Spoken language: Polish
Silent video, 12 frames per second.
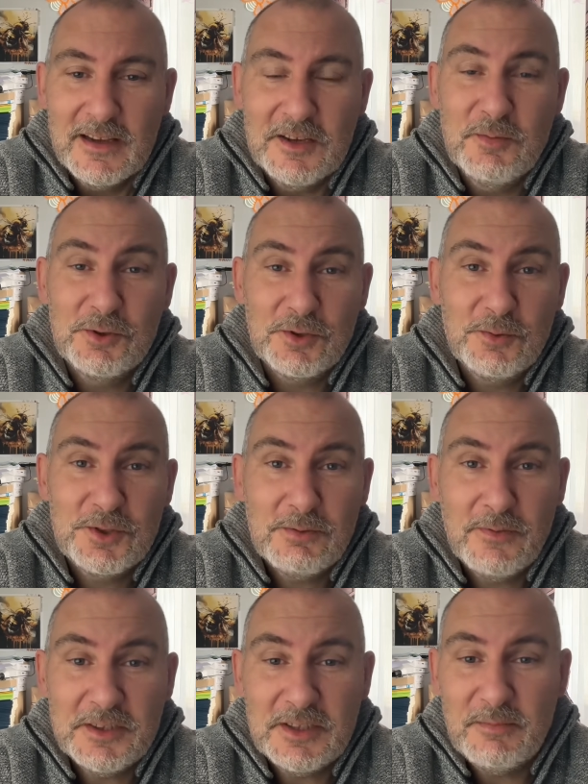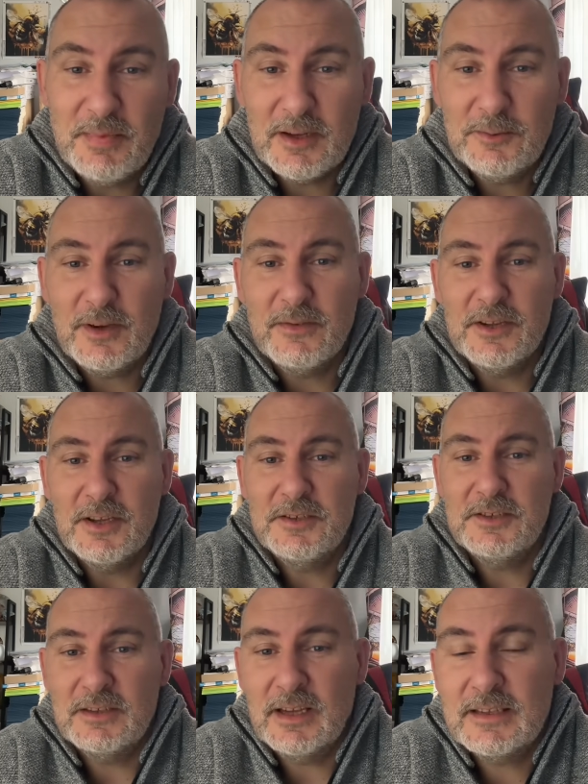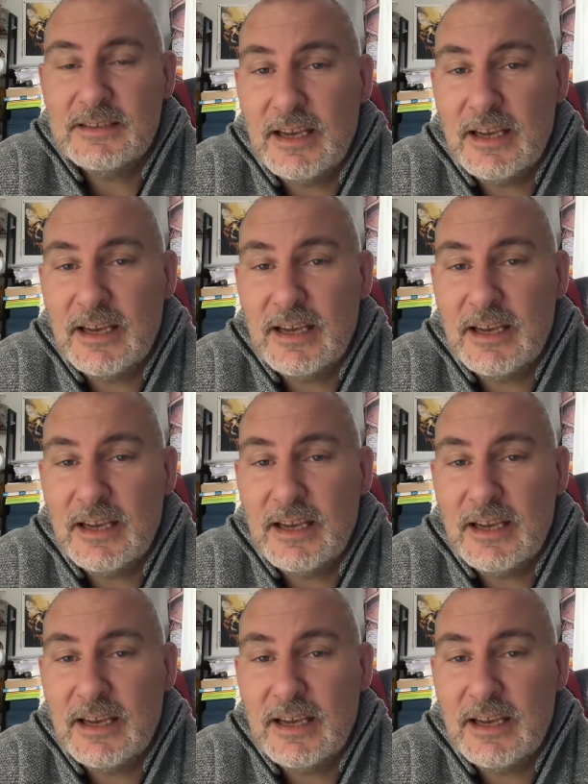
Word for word: i muszą utrzymywać temperaturę w gnieździe, tak?